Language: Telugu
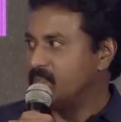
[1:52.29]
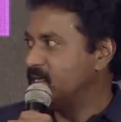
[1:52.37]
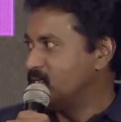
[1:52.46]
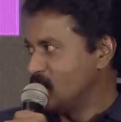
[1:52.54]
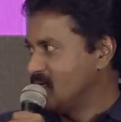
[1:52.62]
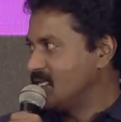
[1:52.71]

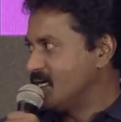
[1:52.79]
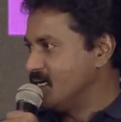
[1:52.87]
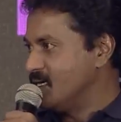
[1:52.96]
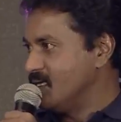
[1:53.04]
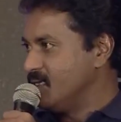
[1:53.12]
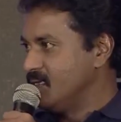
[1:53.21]

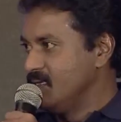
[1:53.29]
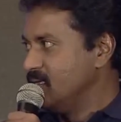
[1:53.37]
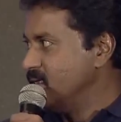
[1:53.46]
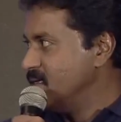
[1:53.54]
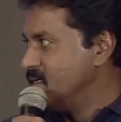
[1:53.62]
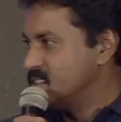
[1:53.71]
పెట్టుంటారండి
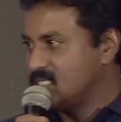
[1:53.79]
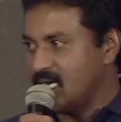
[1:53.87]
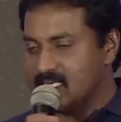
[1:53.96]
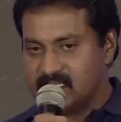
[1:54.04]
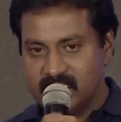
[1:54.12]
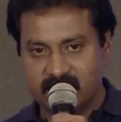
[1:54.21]

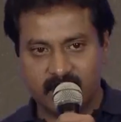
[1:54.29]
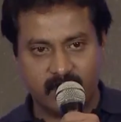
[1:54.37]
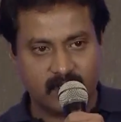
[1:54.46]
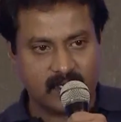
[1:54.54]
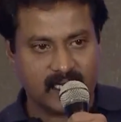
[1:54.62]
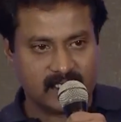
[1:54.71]
స్టార్ట్
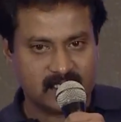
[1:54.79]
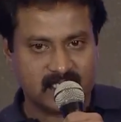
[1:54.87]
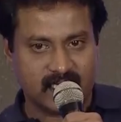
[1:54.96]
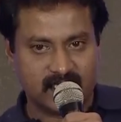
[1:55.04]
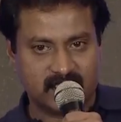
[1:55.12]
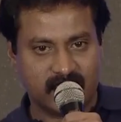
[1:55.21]
చేసినప్పుడు కథ
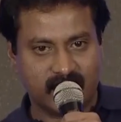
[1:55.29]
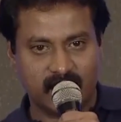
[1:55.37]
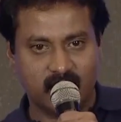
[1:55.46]
చాలా చిన్నగా